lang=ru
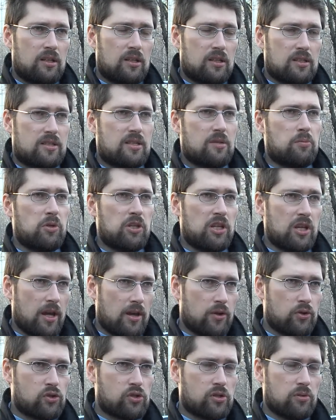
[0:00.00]

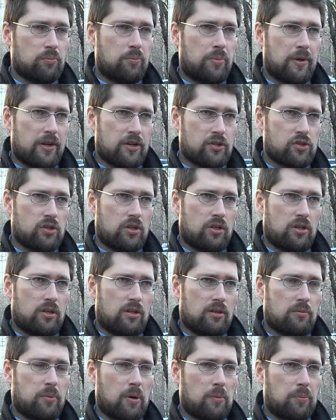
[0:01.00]
заменяющим
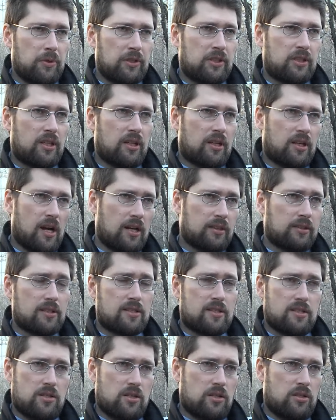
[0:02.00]
прежние попытки как-то
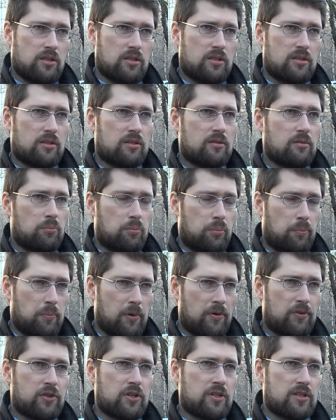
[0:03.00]
соединить
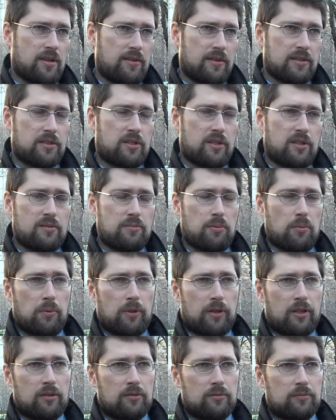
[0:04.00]
бывшей Советской Республики.